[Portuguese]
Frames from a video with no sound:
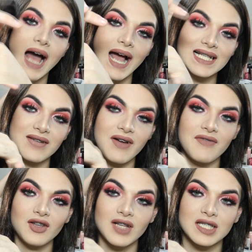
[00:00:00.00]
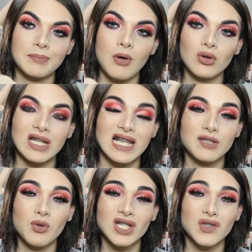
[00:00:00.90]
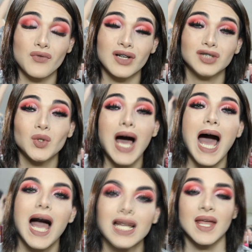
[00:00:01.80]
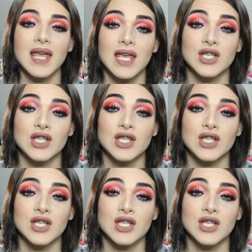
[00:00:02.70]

Aí você vai vendo as pontas, as pontas vão ficando ralas.